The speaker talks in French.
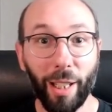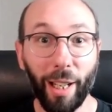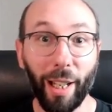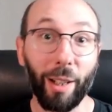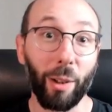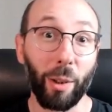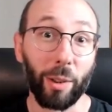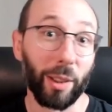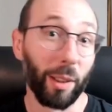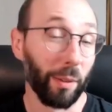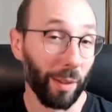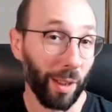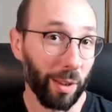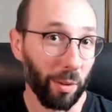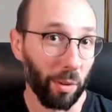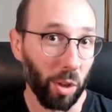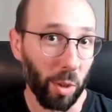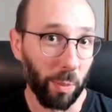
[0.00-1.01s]
Alors, c'est une
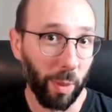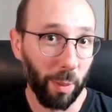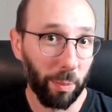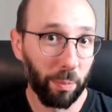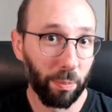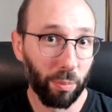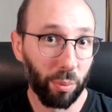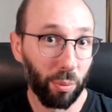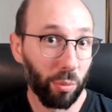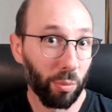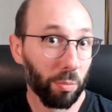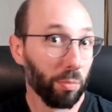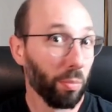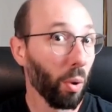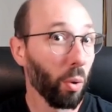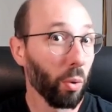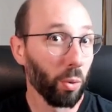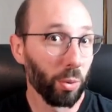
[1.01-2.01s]
phrase que j'ai pas pu
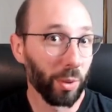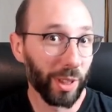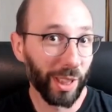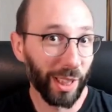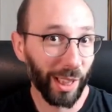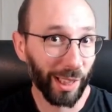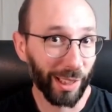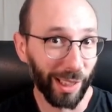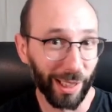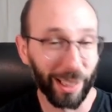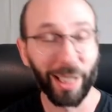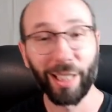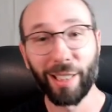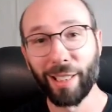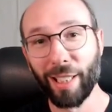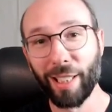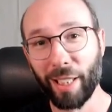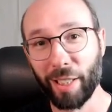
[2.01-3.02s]
beaucoup dire ces
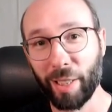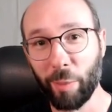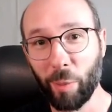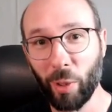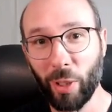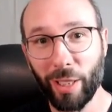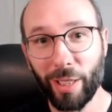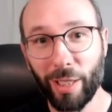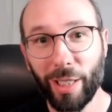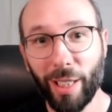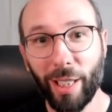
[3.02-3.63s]
quatre derniers mois.